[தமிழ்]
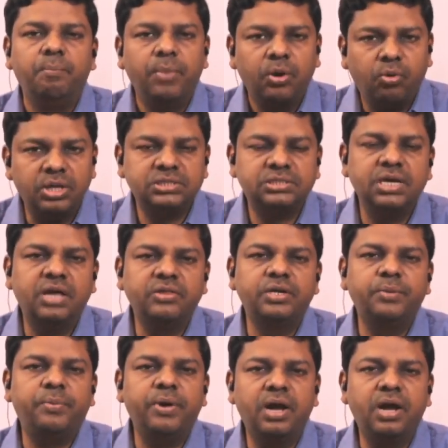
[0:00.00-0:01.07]
கொலை
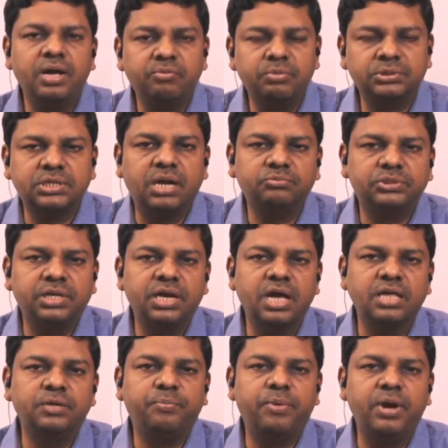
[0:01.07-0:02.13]
செய்யாதிருப்பாயாக விவசாரம்
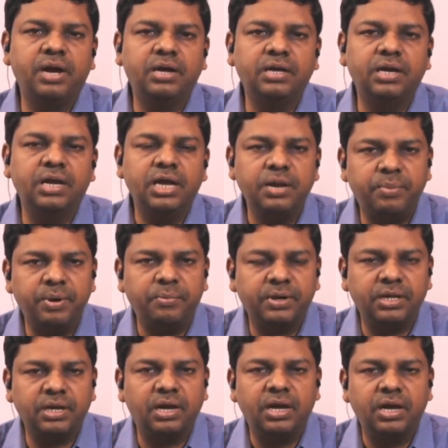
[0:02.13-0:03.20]
செய்யாதிருப்பாயாக இப்படிப்பட்ட
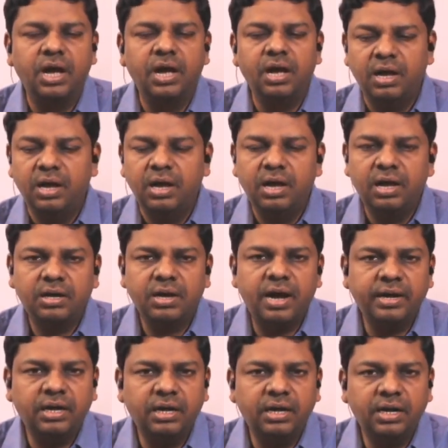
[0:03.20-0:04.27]

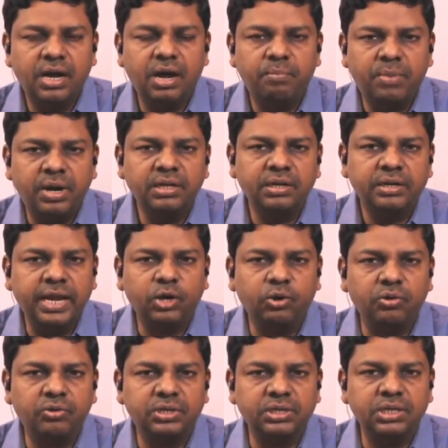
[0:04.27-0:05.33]
காரியங்கள் எல்லாம் மனிதன் கை
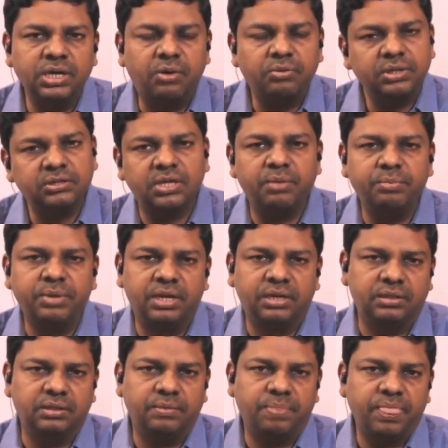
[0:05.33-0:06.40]
கொள்வதற்கு அவனுக்கு திறமை
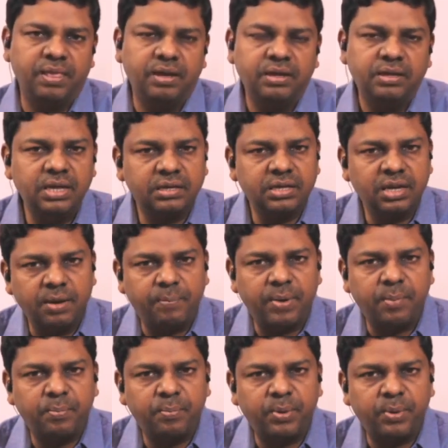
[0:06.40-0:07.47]
இருக்கிறது இயற்கைக்கு
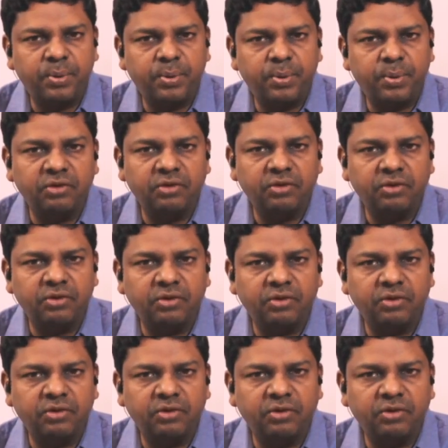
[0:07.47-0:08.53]
அப்பாற்பட்ட வல்லம் இல்லாமலேயே
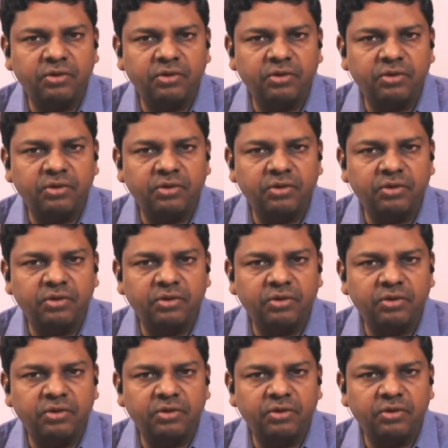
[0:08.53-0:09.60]
அவன் கை
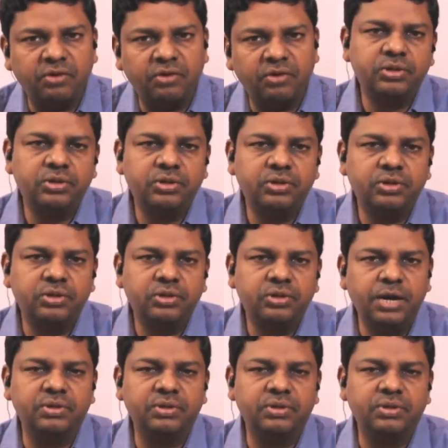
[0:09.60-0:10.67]
கொள்வதற்கு
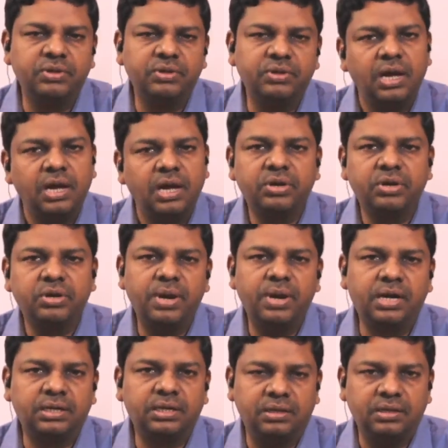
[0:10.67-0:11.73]
கீழ்ப்படுவதற்கு அவனுக்கு பலன்
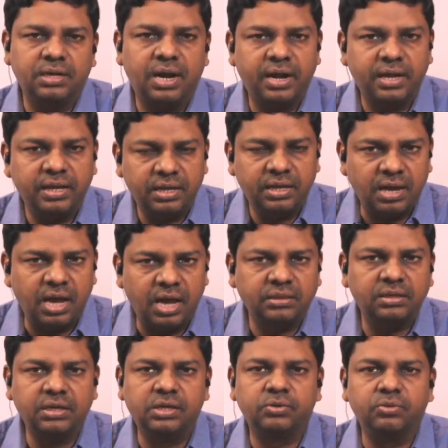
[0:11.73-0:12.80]
இருக்கிறது அநேக
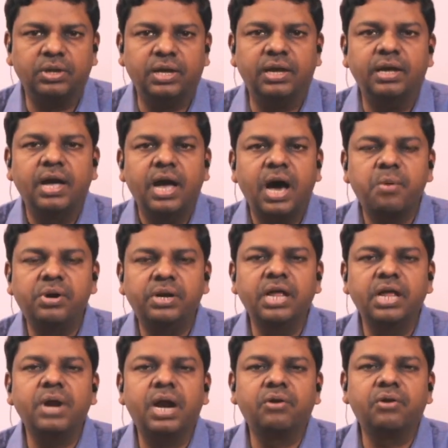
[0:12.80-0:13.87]
நாத்திகர்கள் கூட அவர்கள்
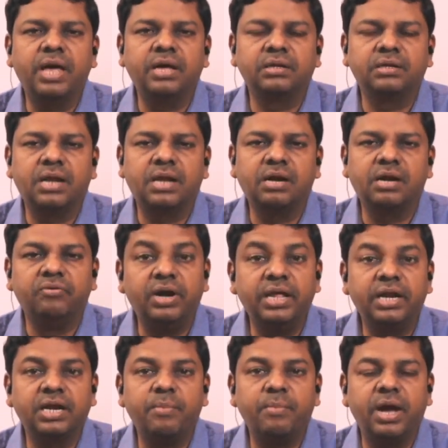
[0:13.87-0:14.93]
நேர்மையானவர்களாக இருக்கிறார்கள்
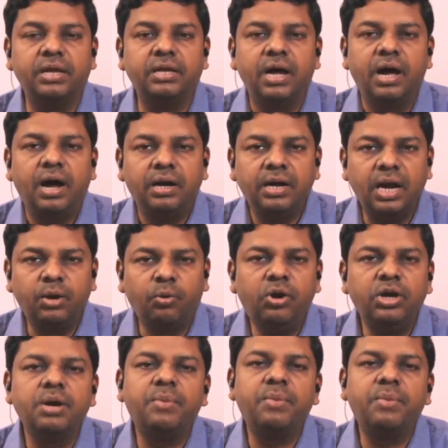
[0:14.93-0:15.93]
வெளிரங்கமாய் நல்ல ஒழுக்கமான